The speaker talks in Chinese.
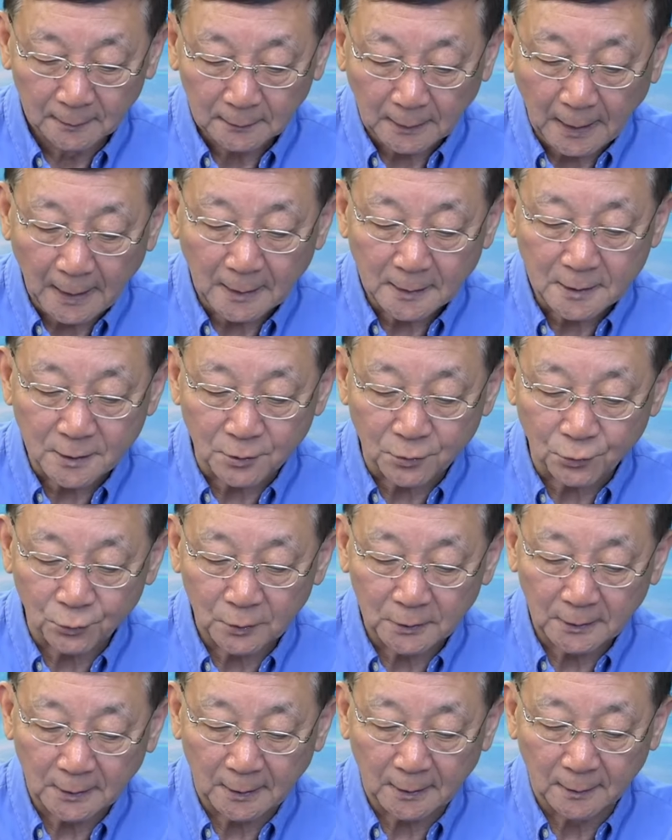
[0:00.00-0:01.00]
他是
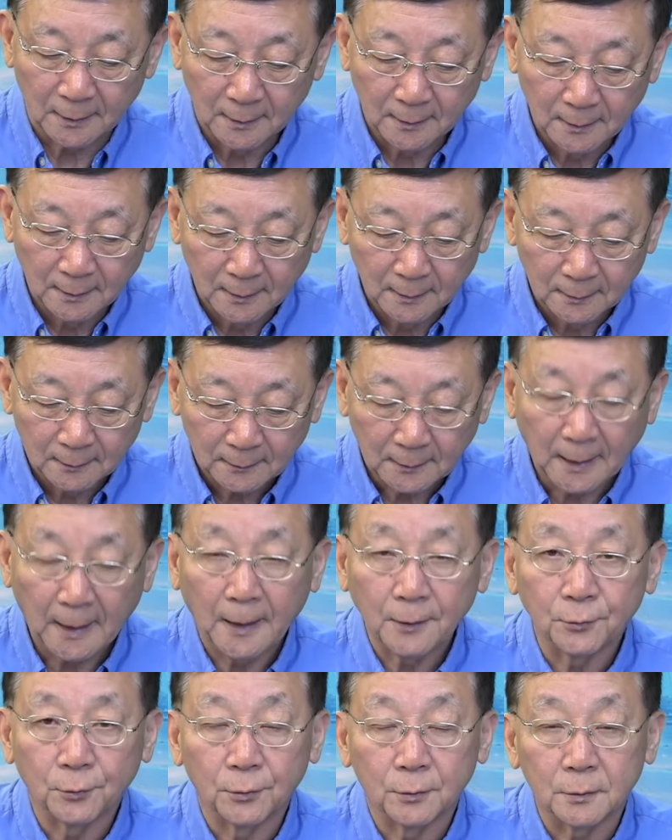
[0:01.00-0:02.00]
说呢，
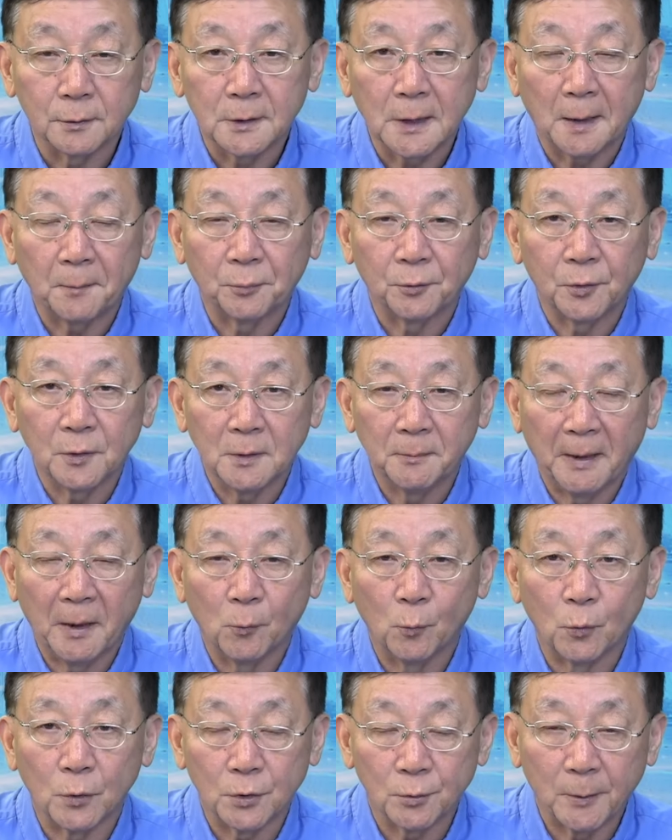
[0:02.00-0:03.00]
他有差不多一百
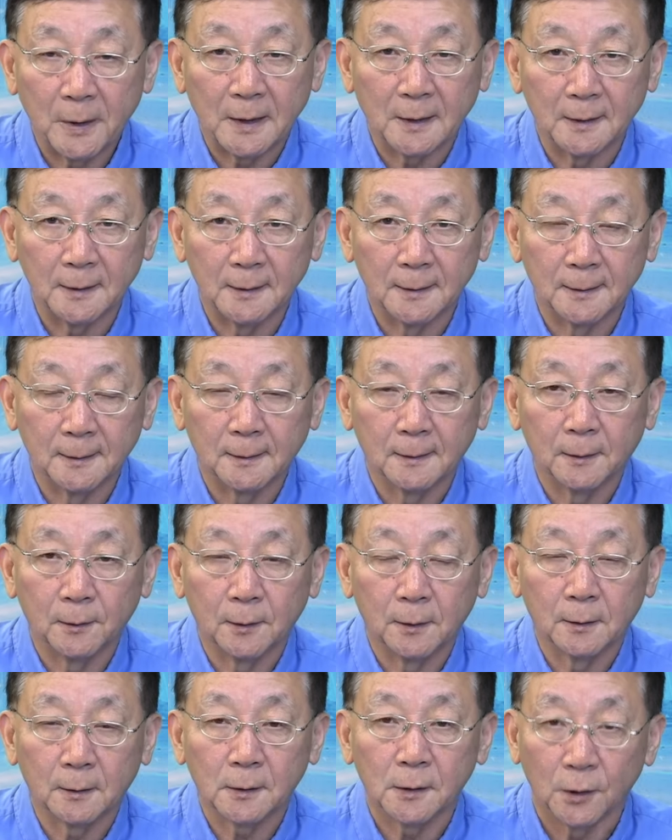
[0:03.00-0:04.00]
五十万个
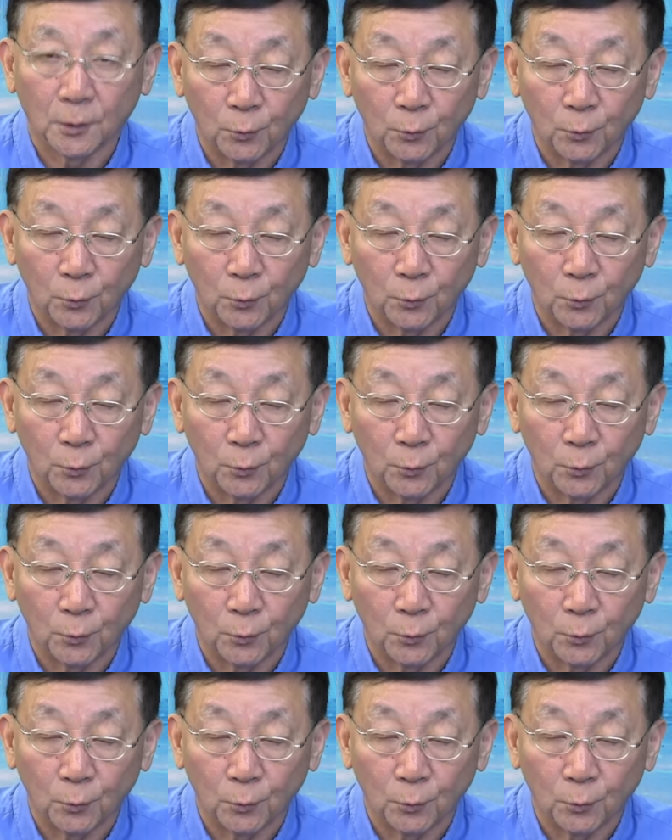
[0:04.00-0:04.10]
客